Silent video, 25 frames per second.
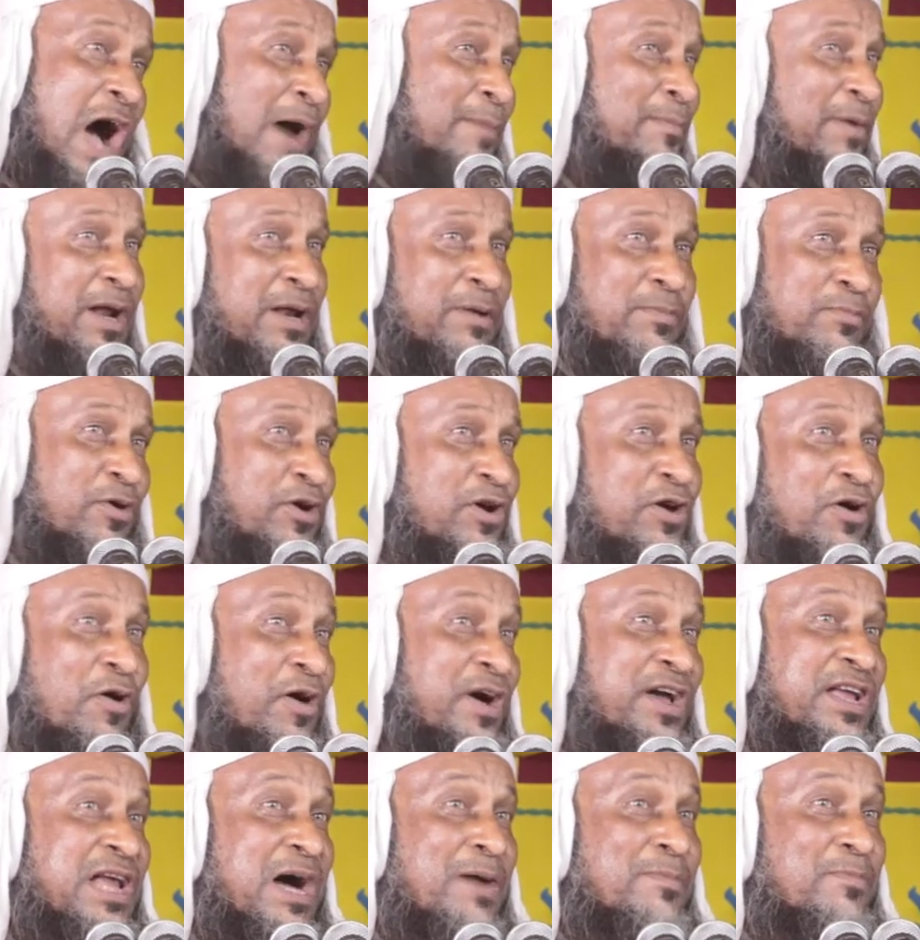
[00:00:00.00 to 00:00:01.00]
আমার মনে
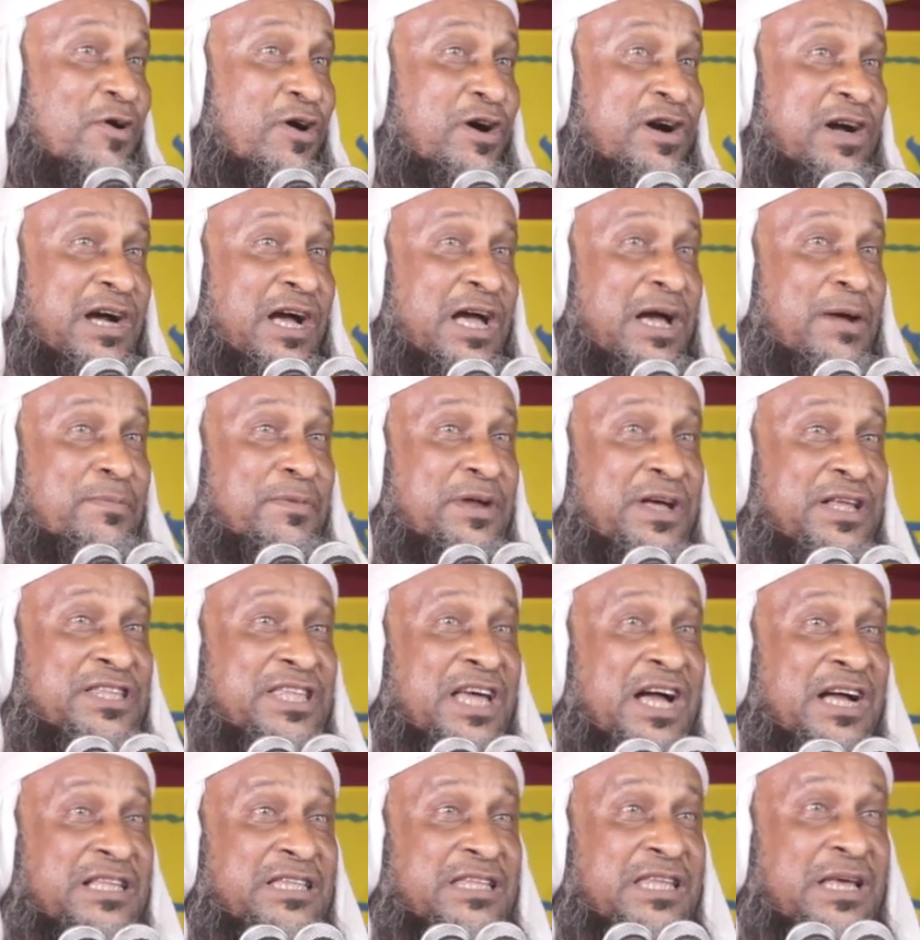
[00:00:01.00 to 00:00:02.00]
হয় না মক্কায় আমরা
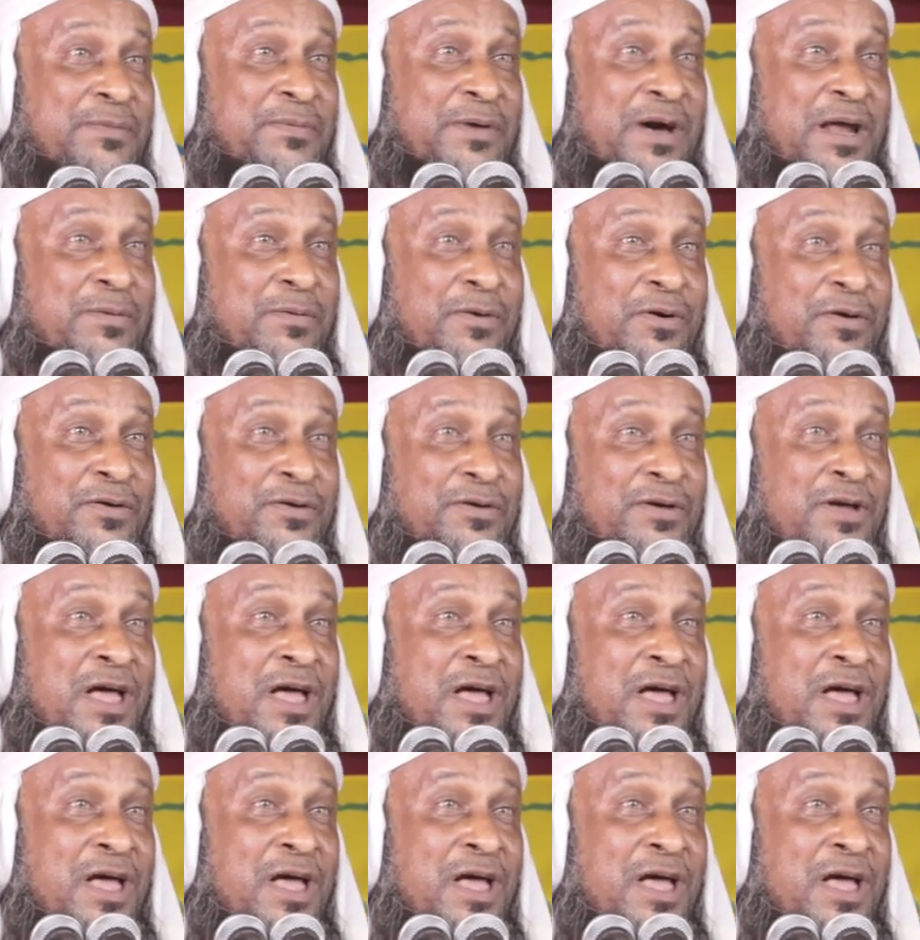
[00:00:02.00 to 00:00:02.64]
থাকতে পারবো